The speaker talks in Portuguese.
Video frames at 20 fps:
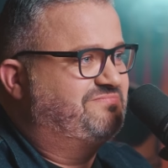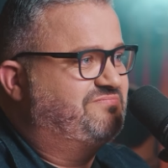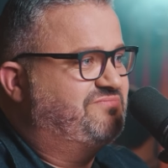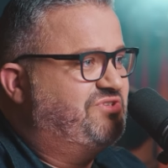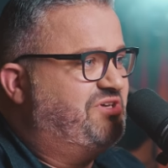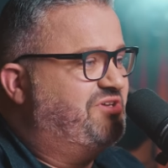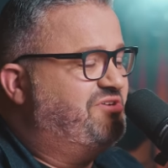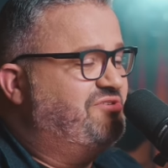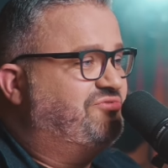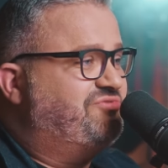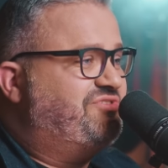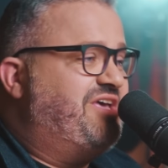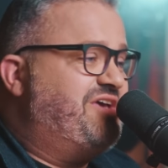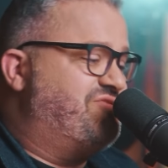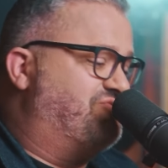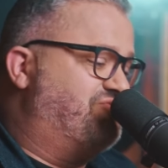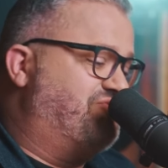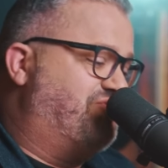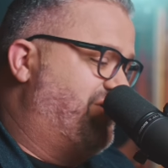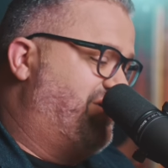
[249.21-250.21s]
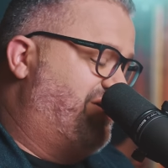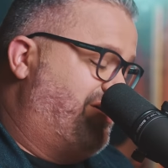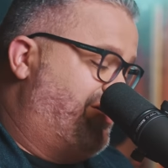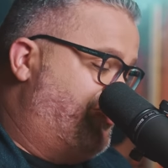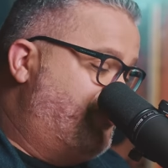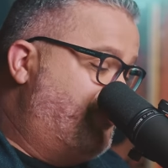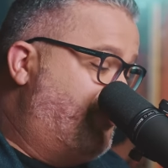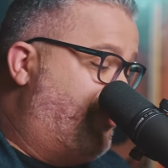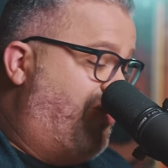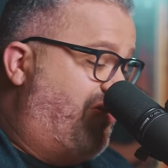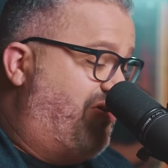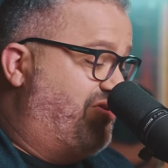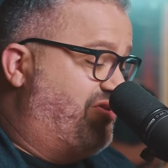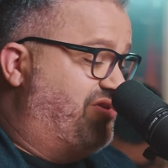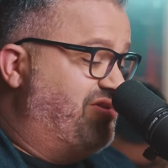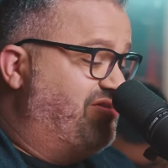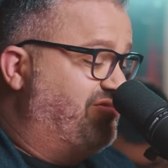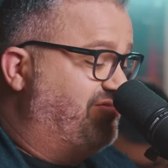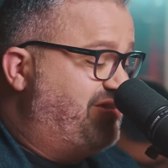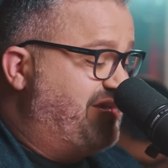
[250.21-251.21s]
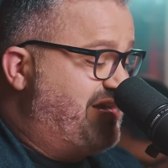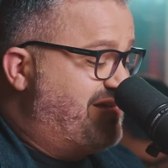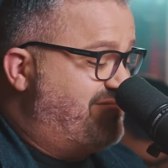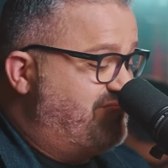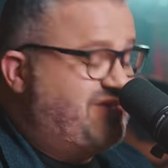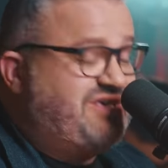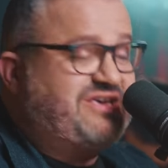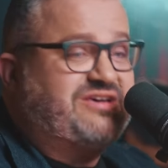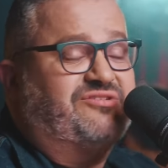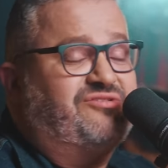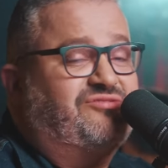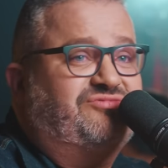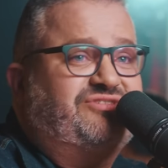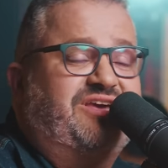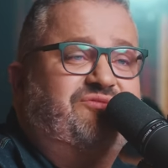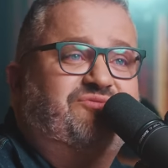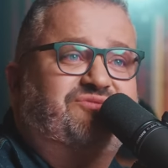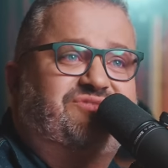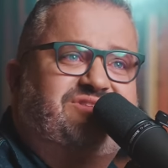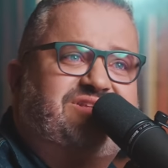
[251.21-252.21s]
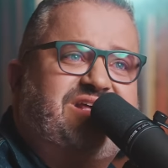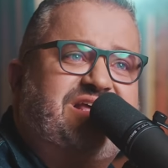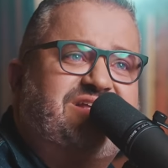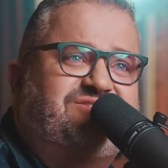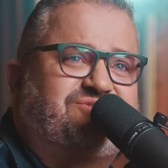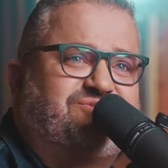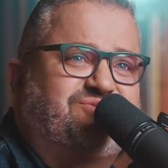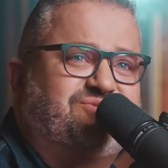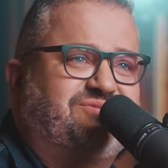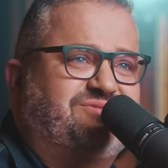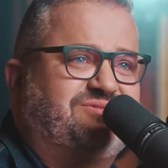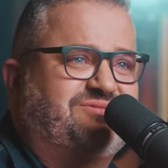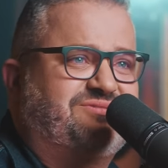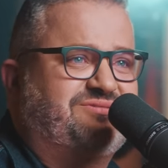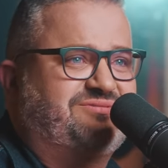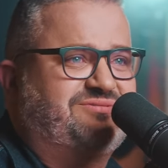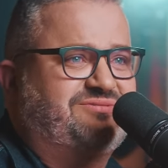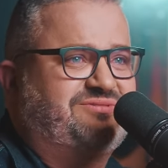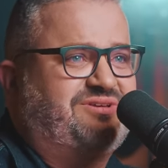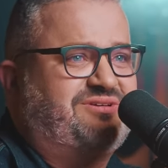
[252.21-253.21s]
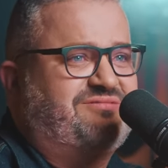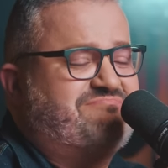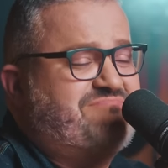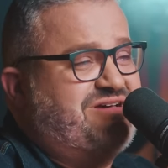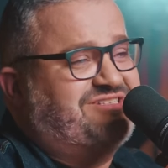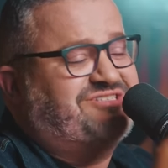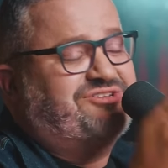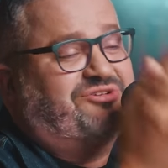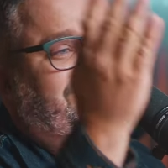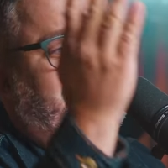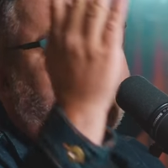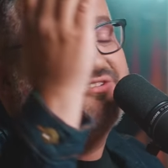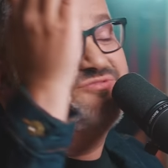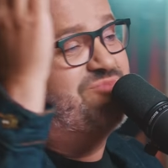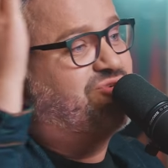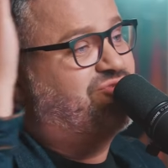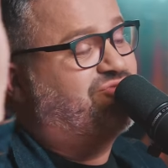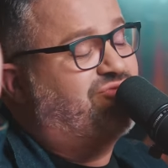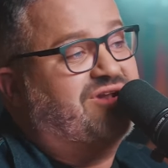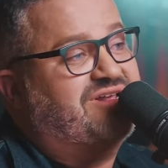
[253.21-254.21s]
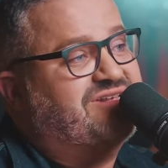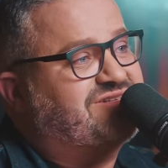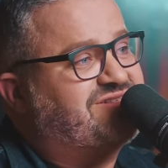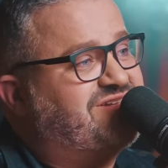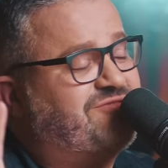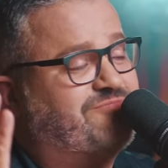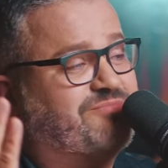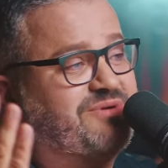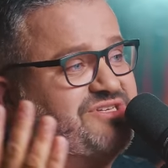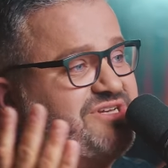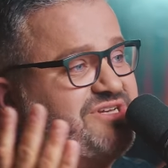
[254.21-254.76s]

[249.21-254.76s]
Eu não tenho o ouro, eu não tenho a mirra, eu não tenho incenso, mas eu tenho o meu coração para te